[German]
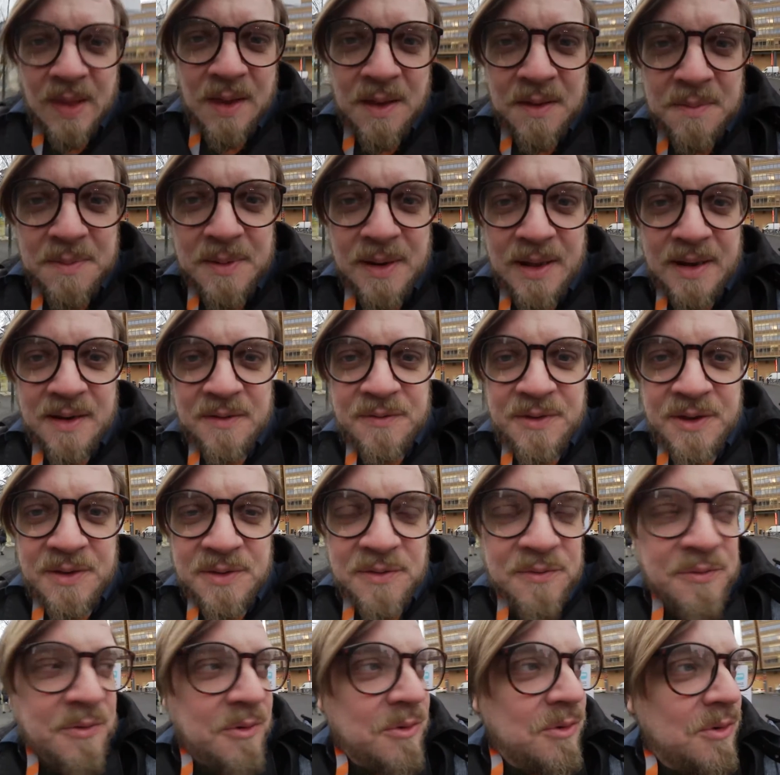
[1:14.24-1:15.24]
Ich bin leider viel
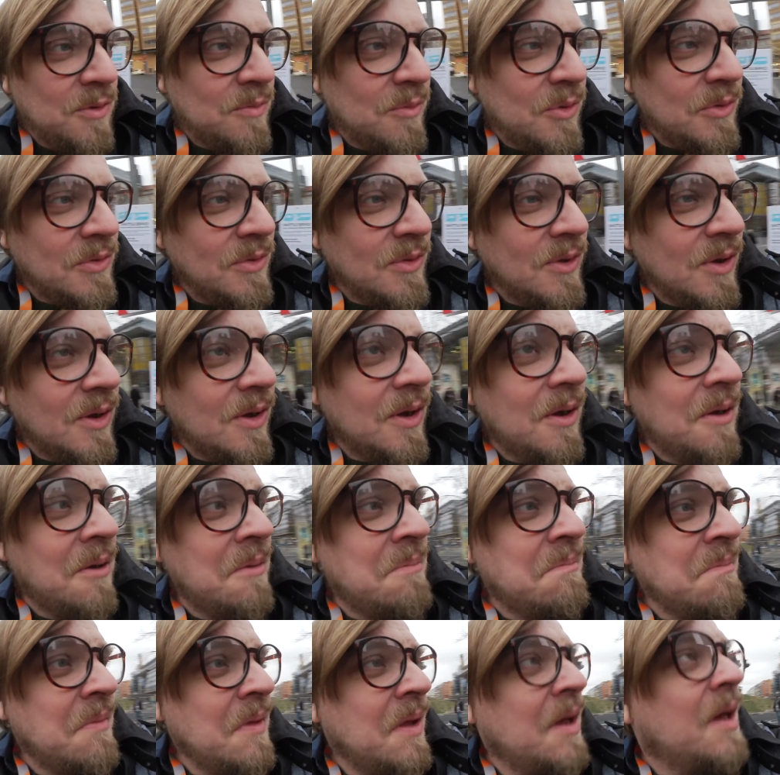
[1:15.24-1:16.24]
zu früh und muss noch
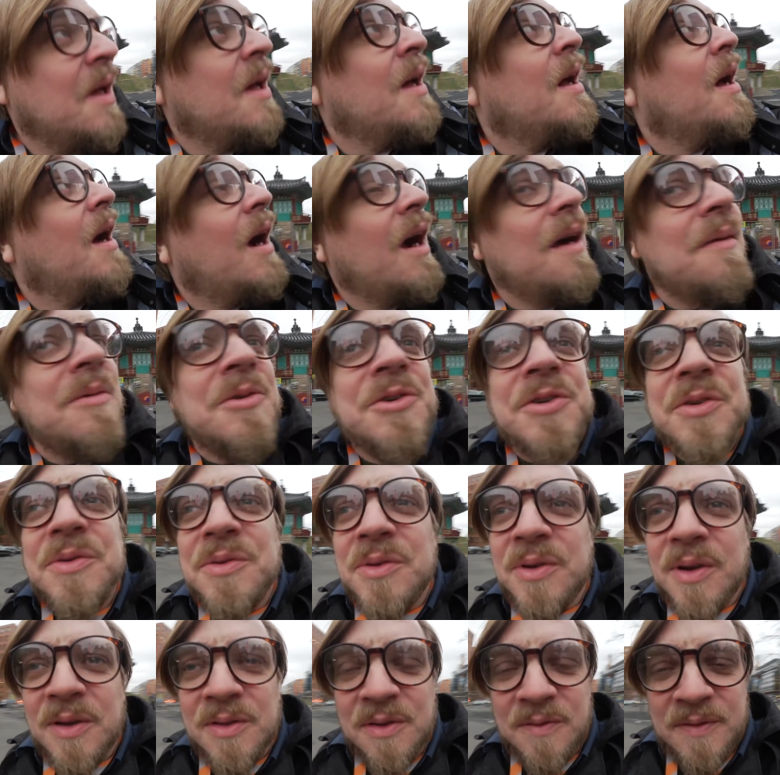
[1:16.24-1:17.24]
eine halbe
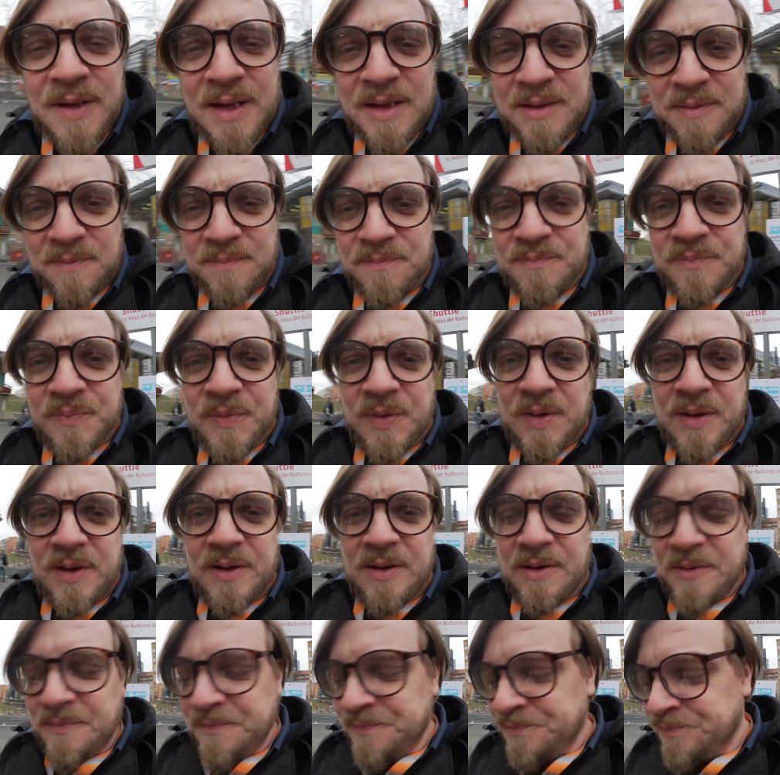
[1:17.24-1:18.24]
Stunde oder so warten.
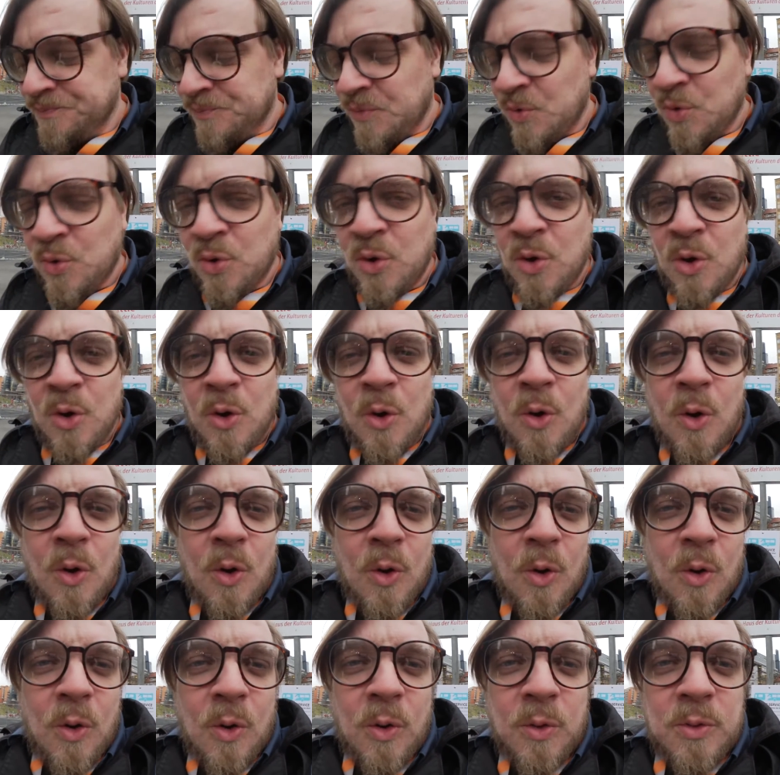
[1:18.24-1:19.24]

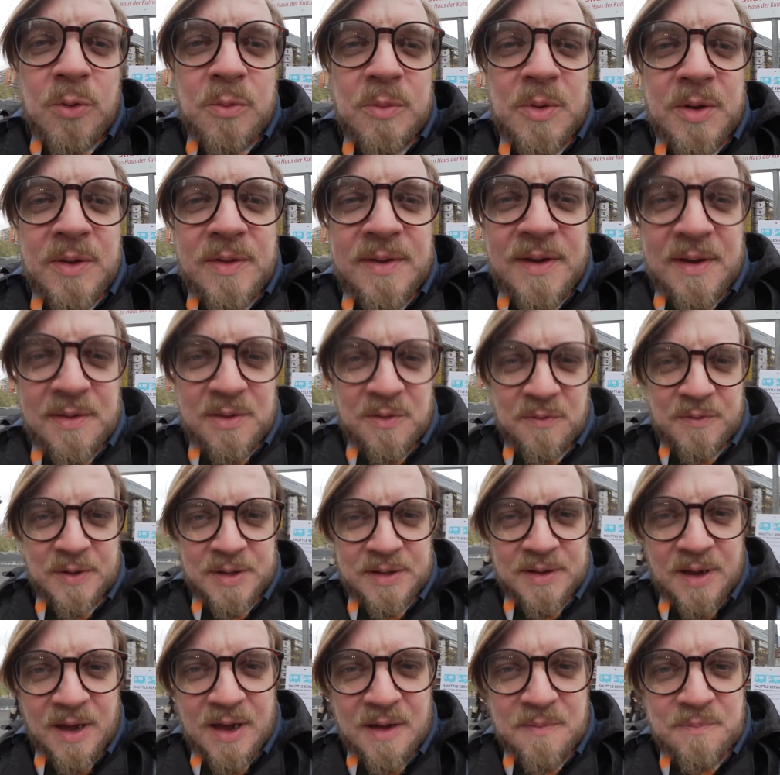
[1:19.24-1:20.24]
Äh, und um mir die Zeit zu
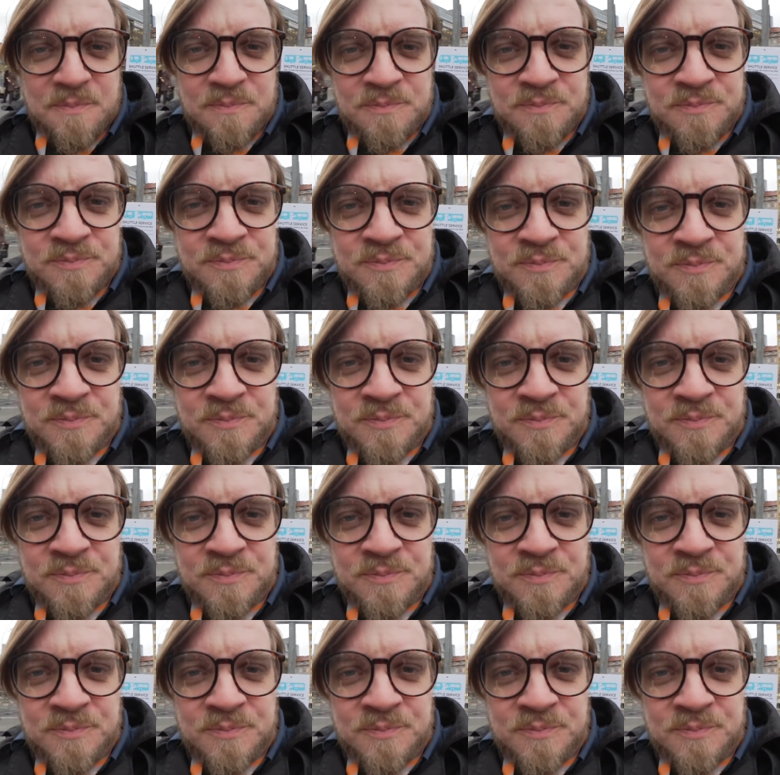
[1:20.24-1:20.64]
vertreiben,